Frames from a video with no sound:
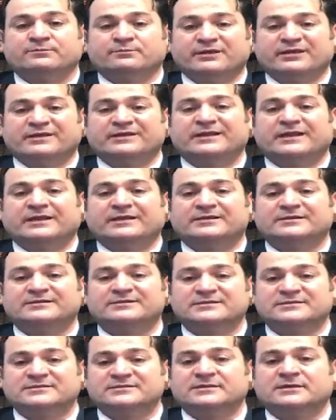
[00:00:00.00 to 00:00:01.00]
bilgilerle
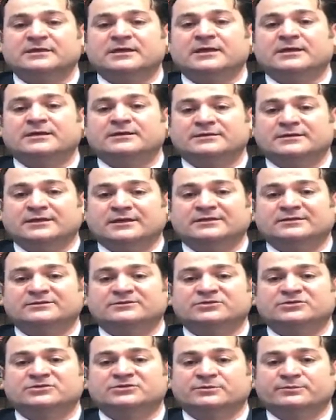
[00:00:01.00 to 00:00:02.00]
sizi
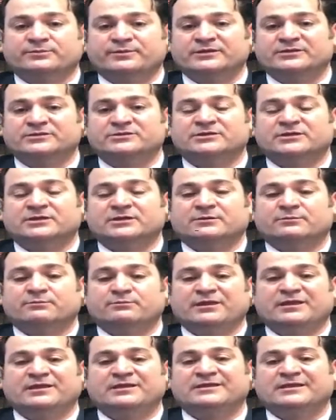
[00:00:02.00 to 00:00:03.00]
yanıltıcı bir
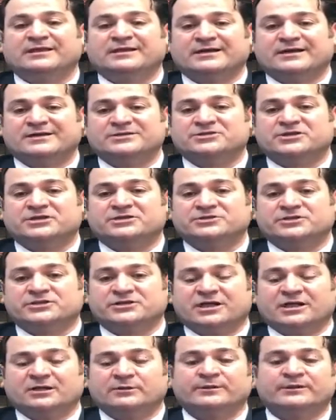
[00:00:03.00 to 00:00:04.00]
bilgiyle karşı karşıya
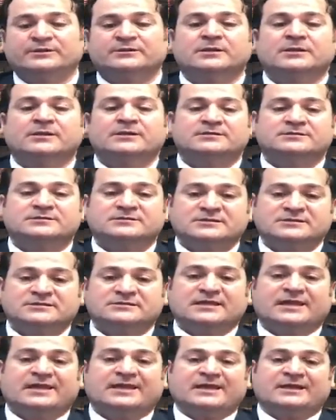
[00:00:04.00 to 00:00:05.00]
kalmayın. Siz
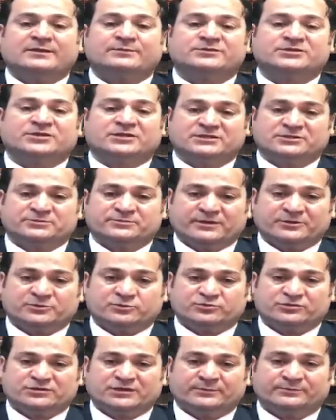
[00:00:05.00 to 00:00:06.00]
eğer bir çekiş
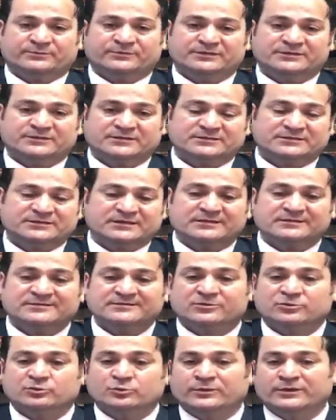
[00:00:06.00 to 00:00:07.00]
başvurusu yaptıysanız
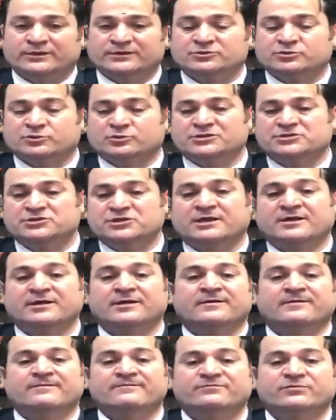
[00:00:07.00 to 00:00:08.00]
elinizde numaranız olacak.
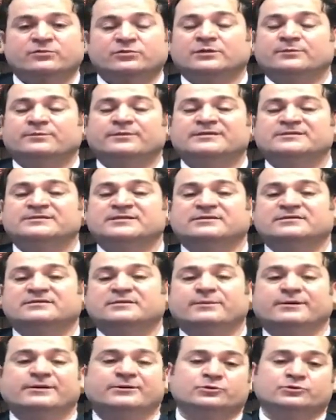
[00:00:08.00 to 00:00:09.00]
Yoluna Mayıs
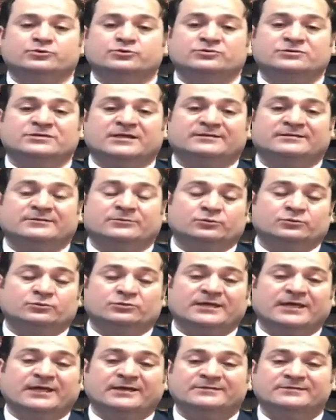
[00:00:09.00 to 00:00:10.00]
ayında bakıyorsunuz zaten onu
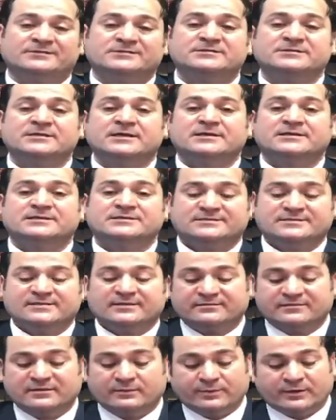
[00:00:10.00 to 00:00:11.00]
kendiniz
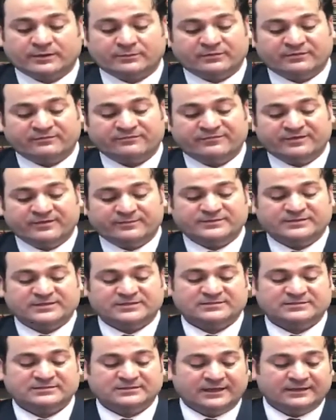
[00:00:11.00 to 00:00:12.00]
State Department web
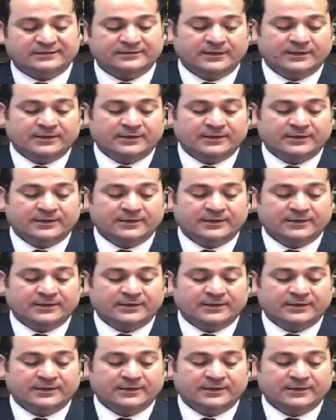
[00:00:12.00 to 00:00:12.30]
sitesinden